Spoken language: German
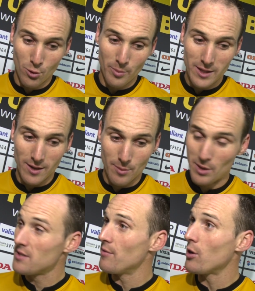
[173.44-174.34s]
Nur mit, äh,
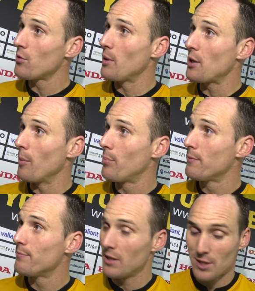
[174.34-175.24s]
mit diesem Wort, mit Cup.
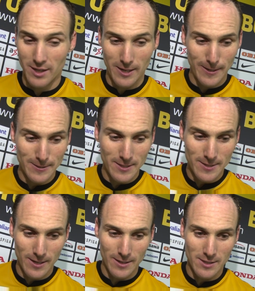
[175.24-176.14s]
Ich denke, das
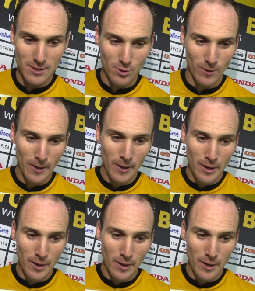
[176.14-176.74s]
ist, äh, das ist so.